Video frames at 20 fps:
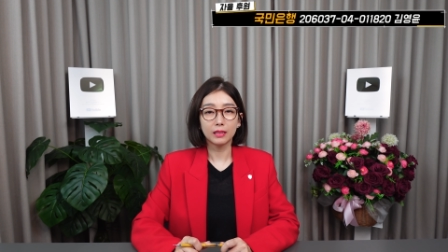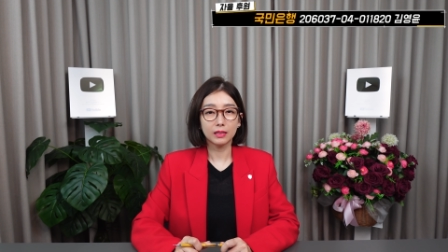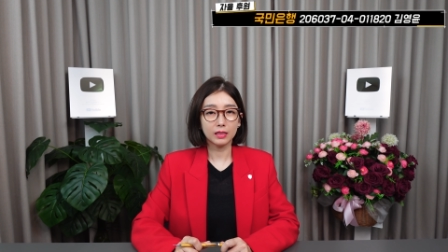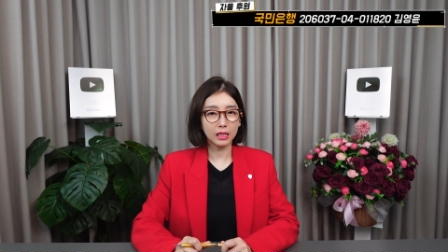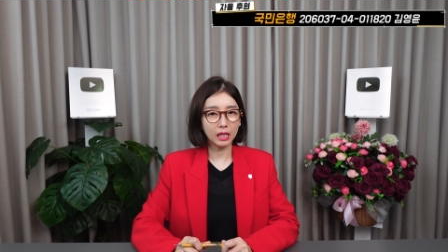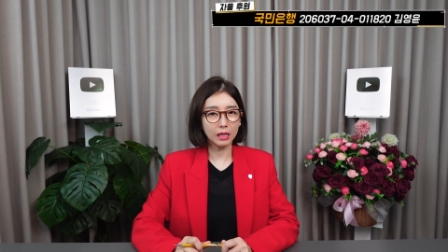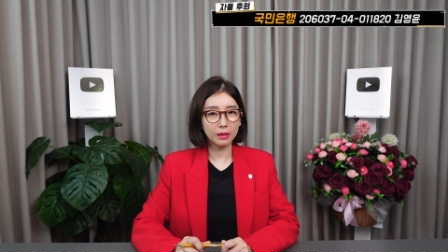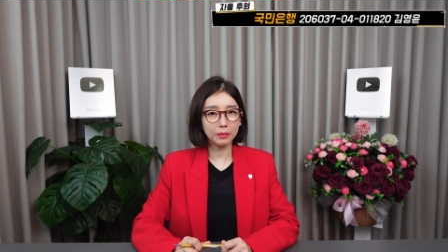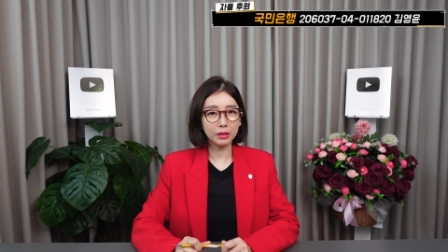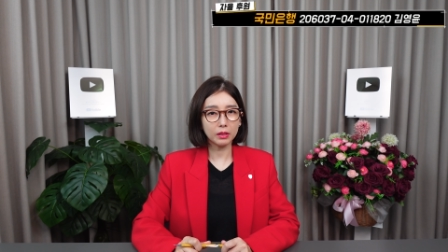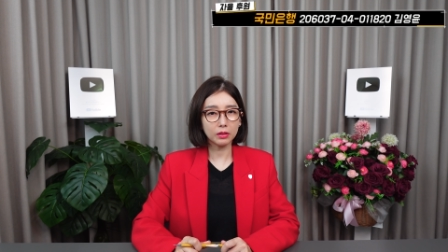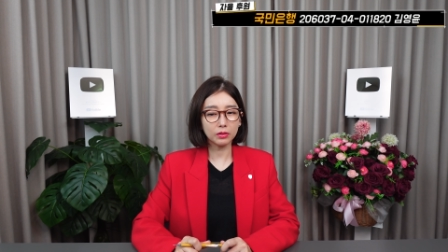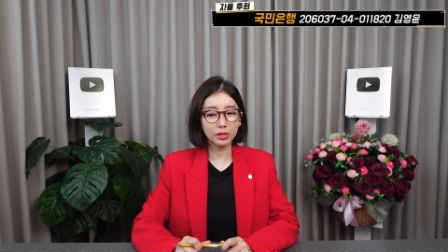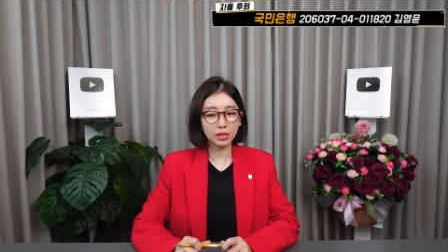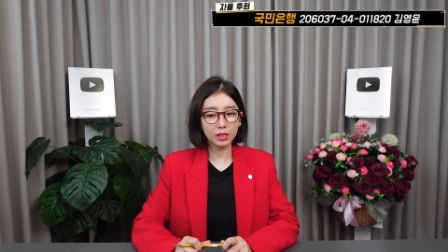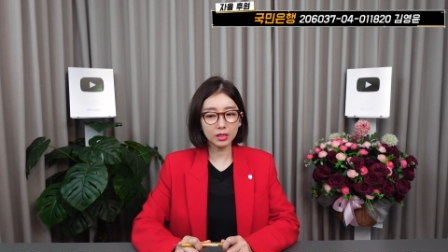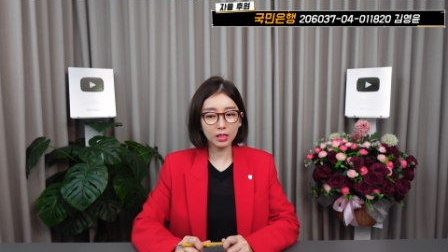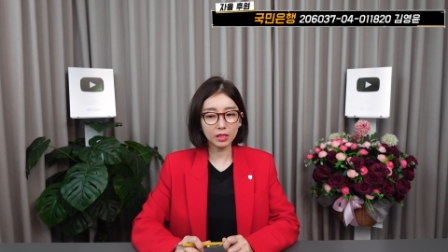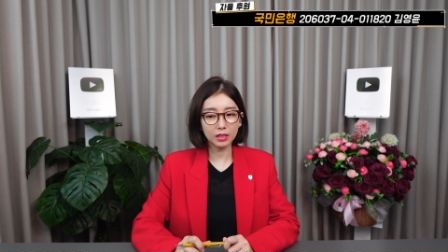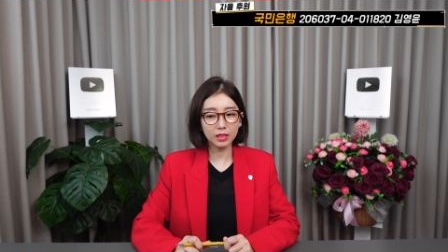차명
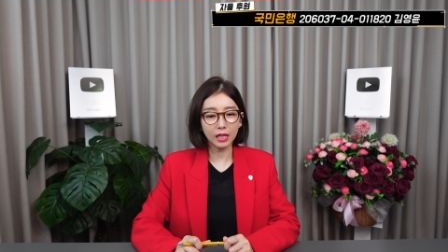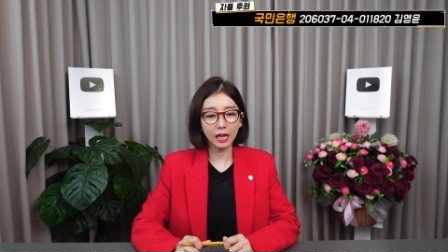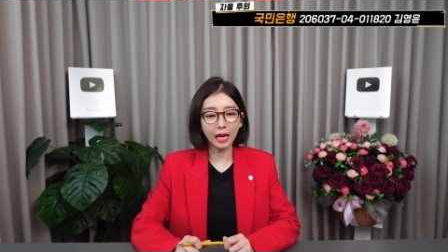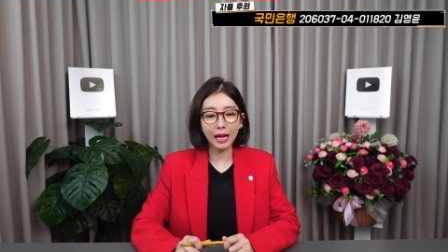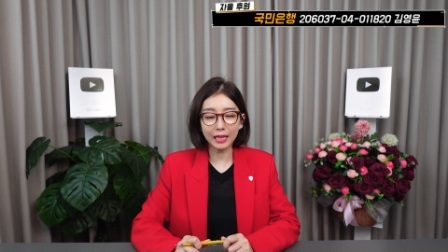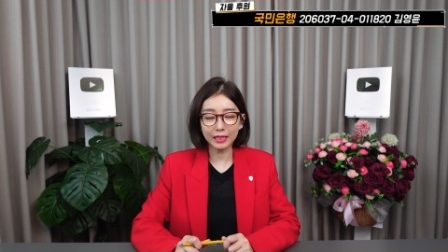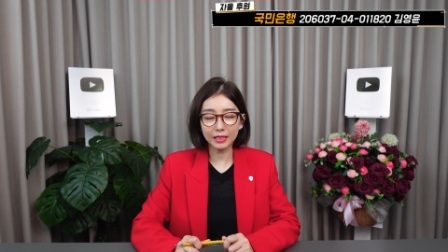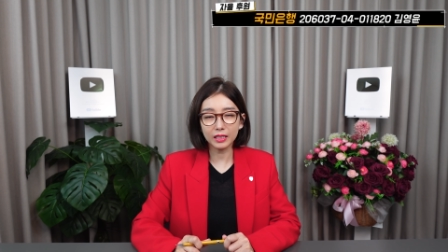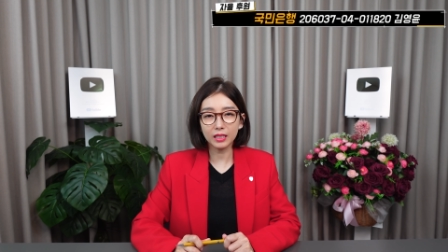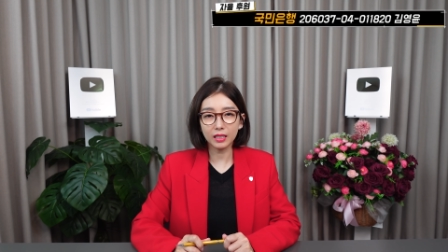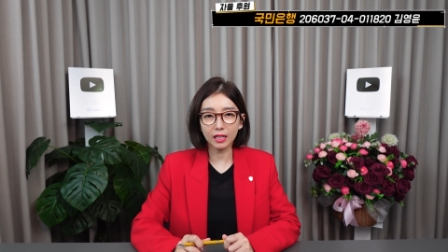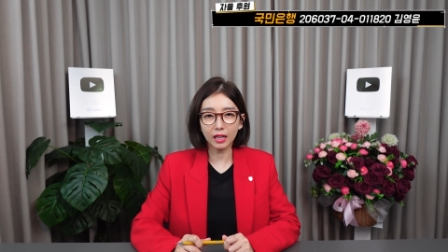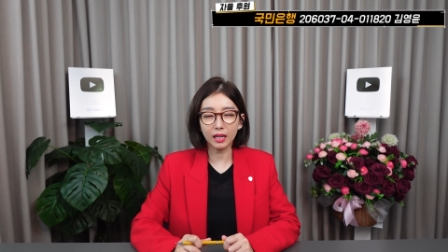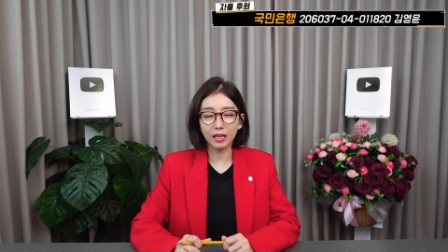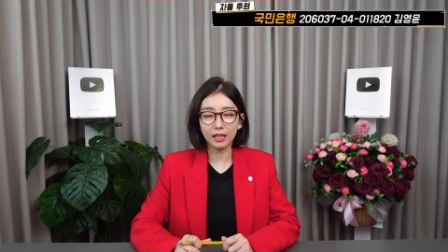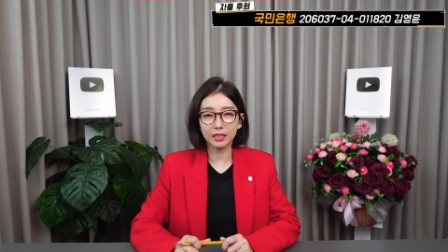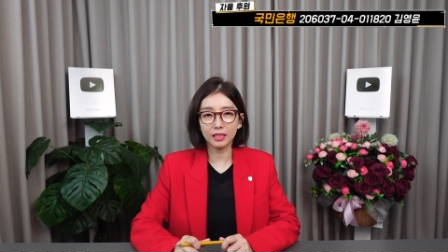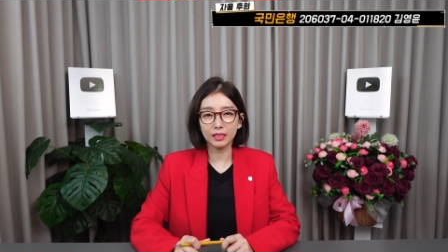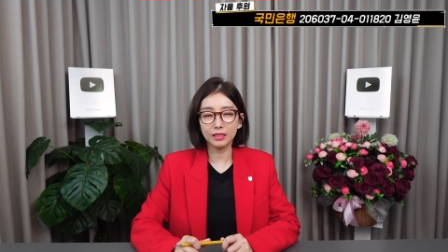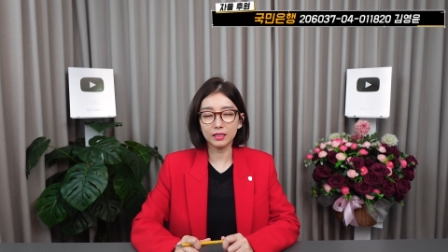재산이
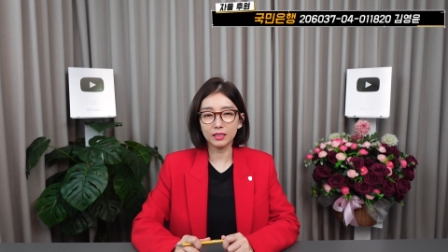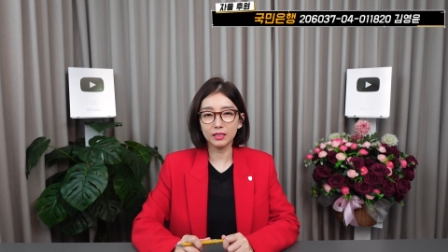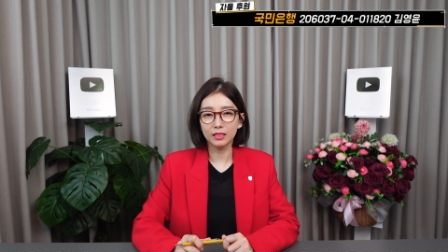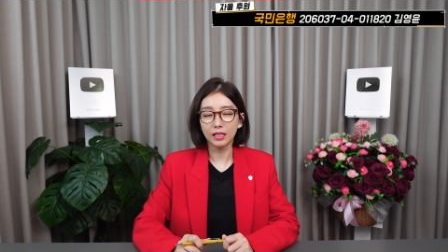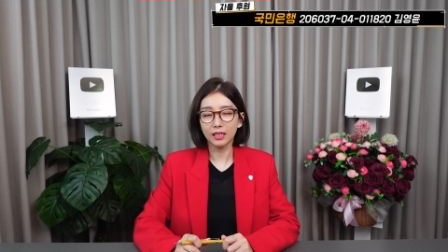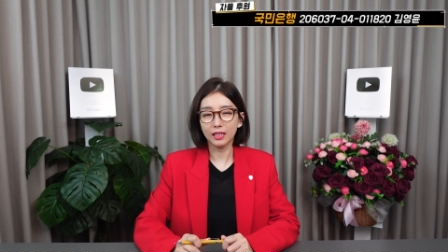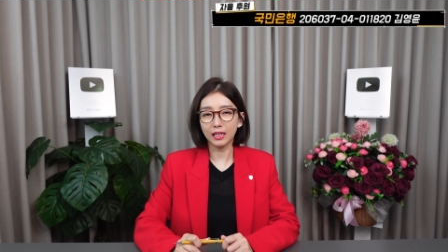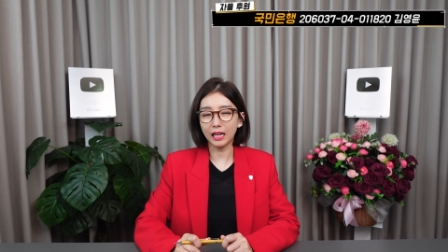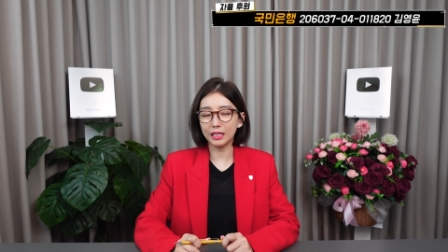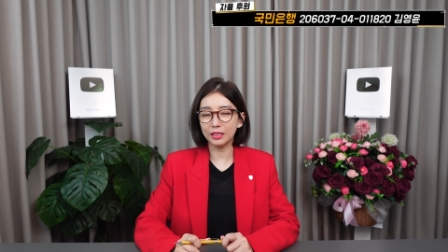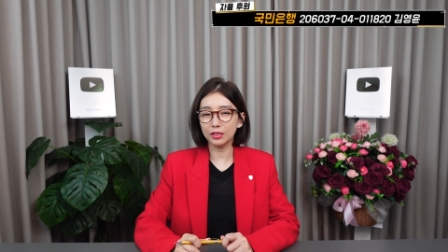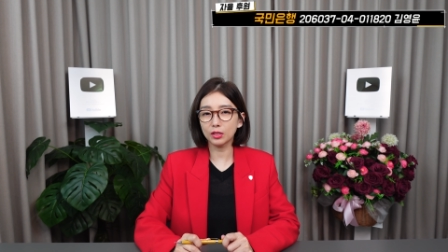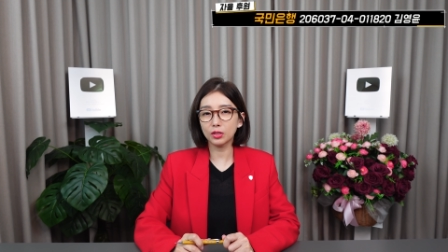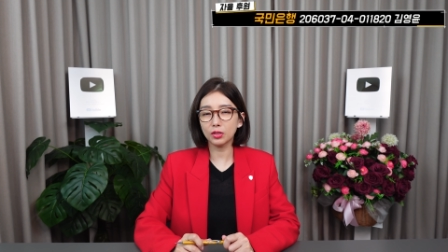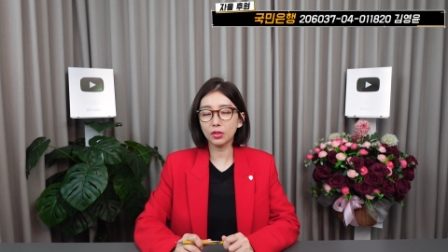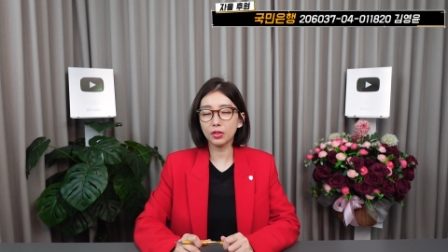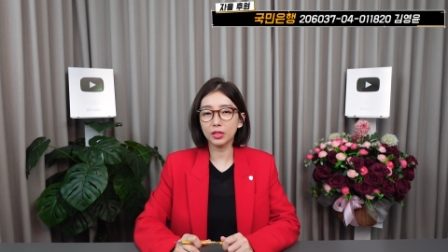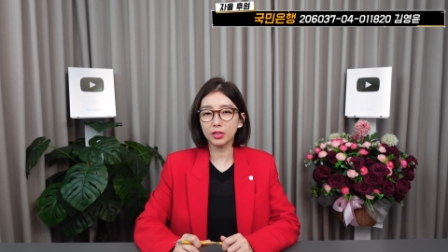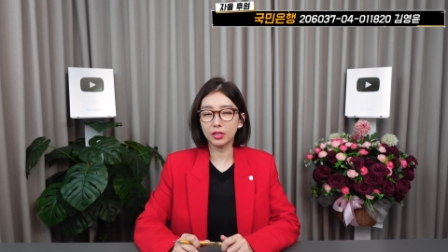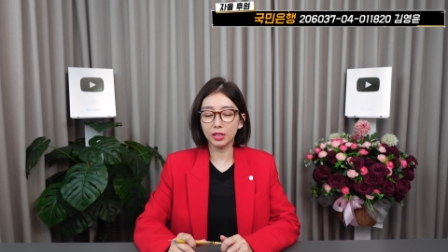아닌가라는
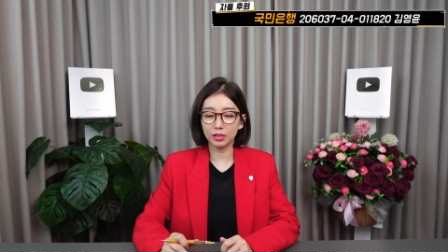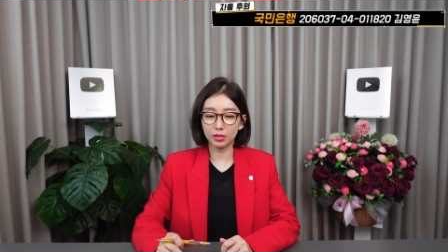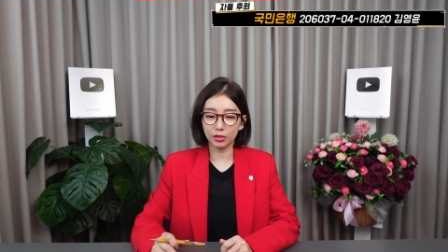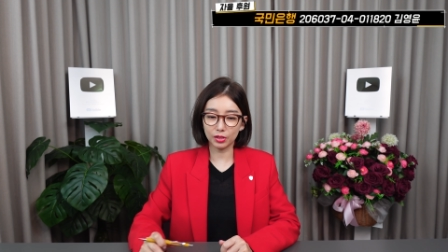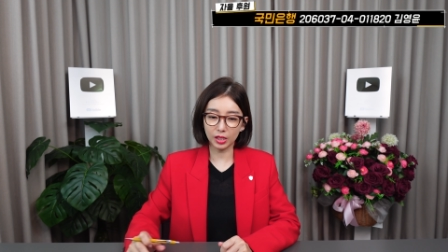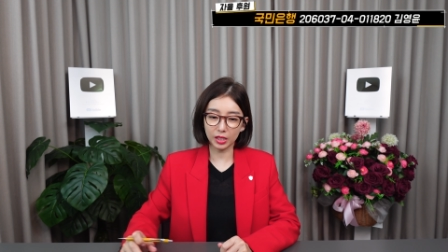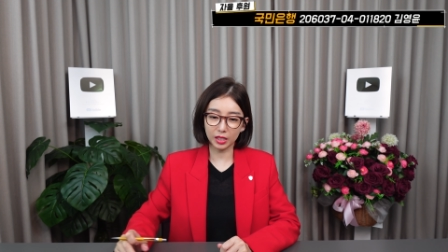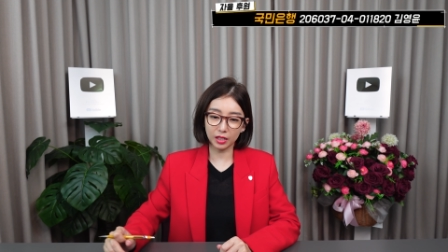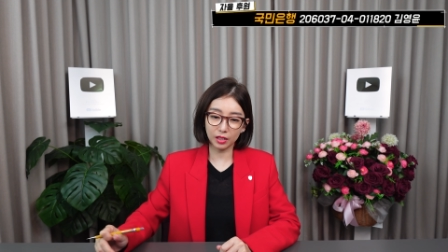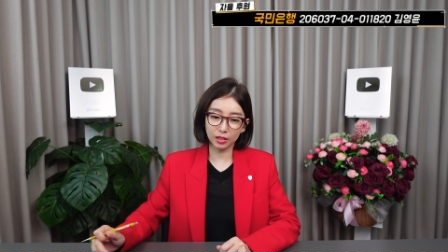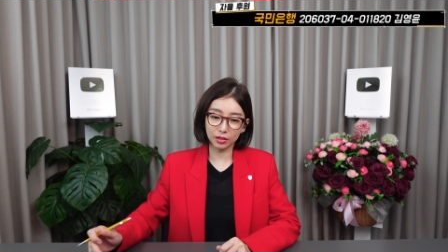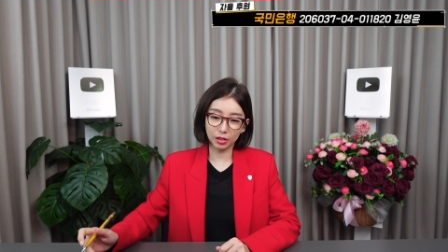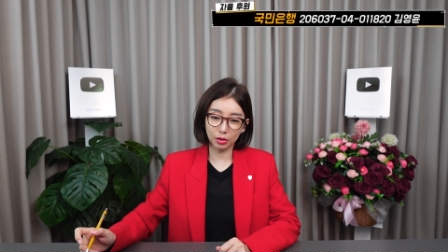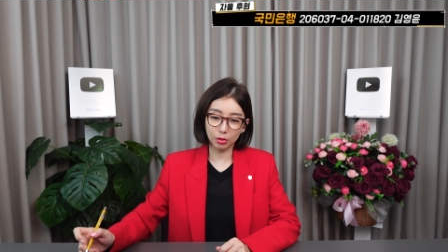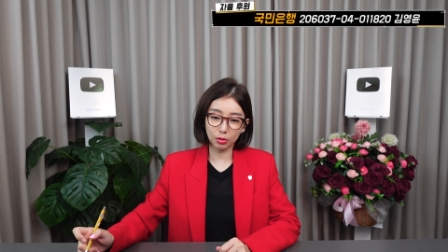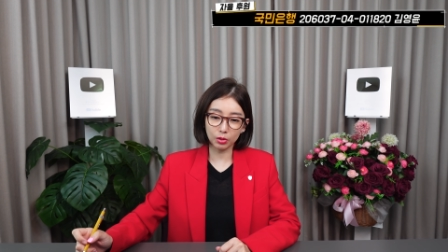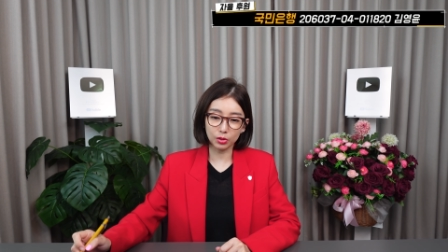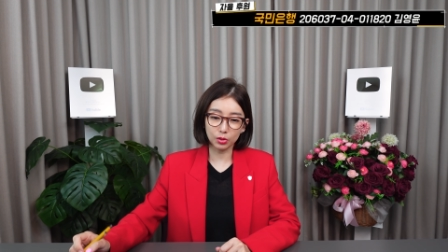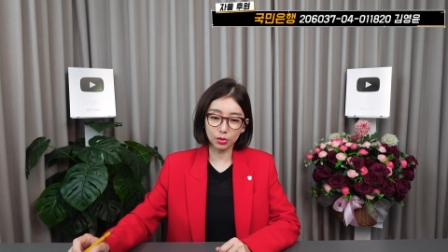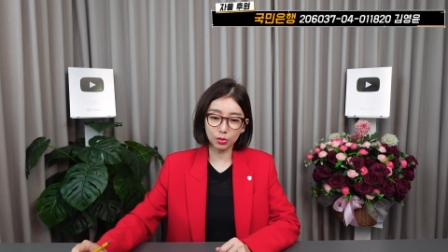가능성에 대해서 제기가
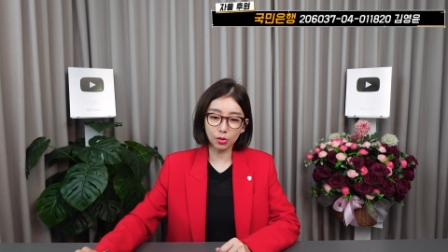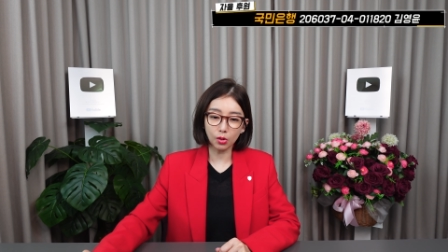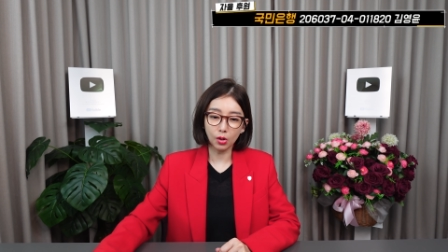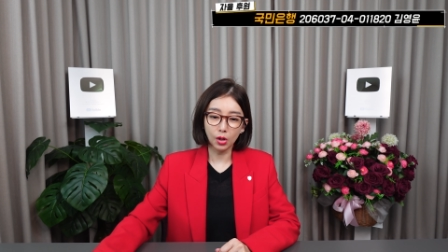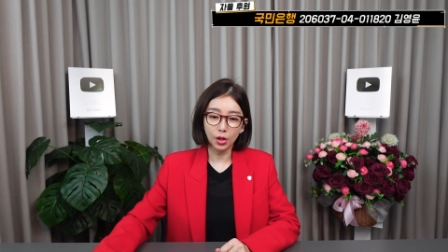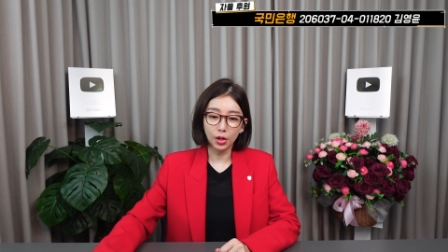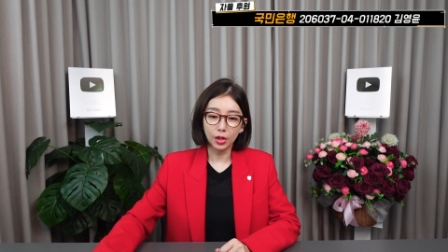되고 있죠.